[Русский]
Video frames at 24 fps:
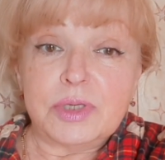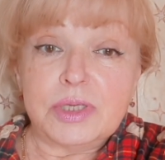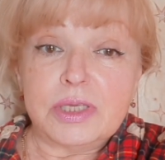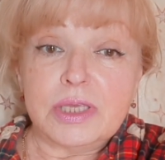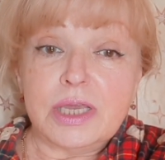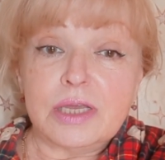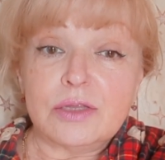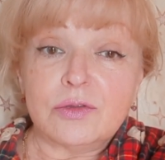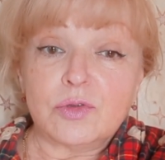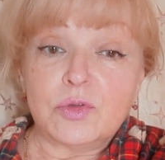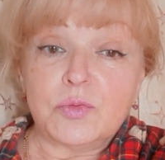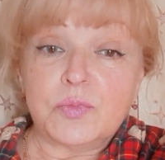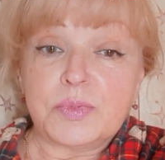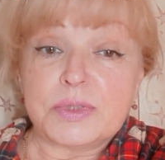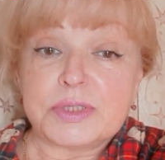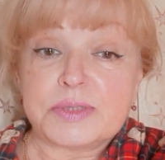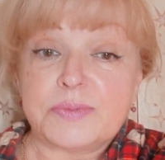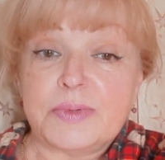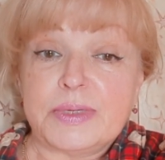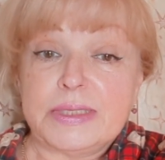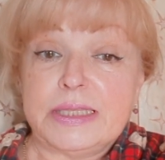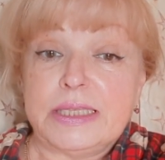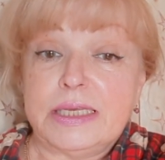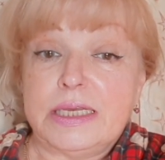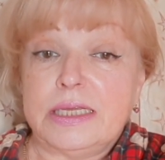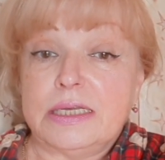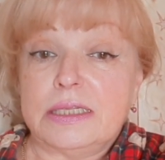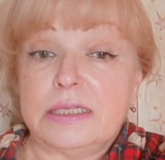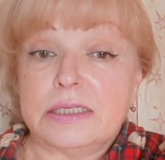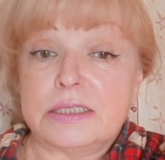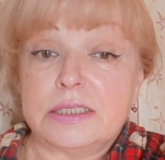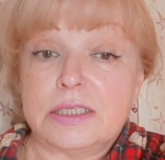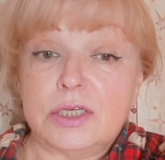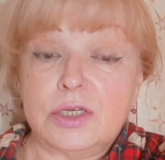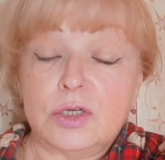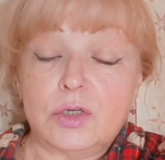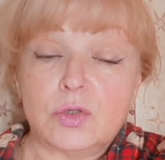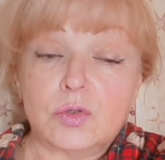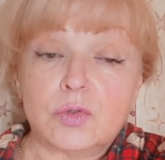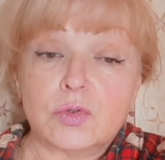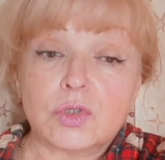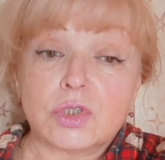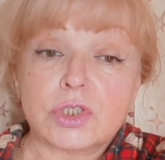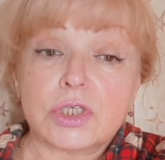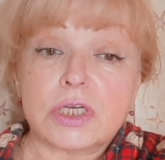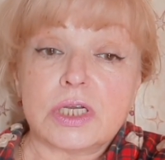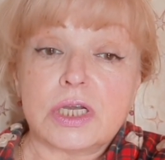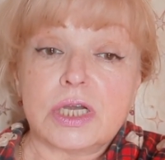И я тут посмотрела три
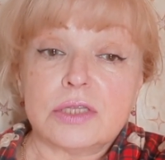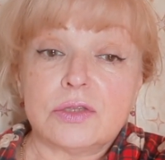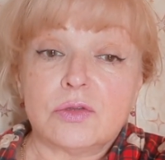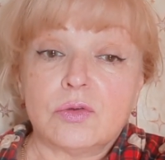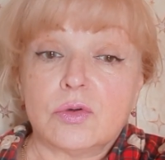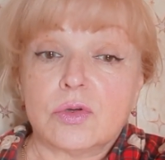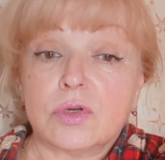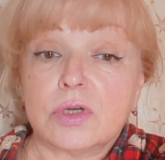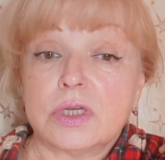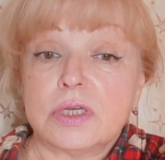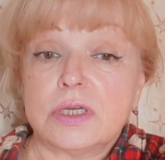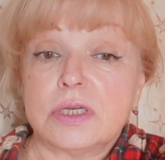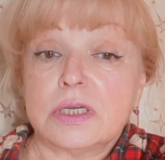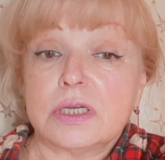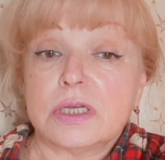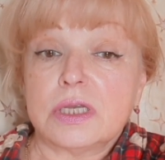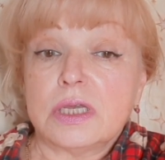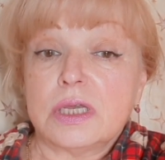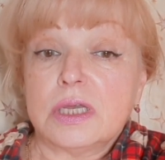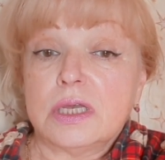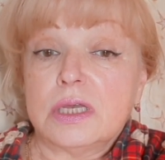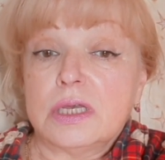кружки, которые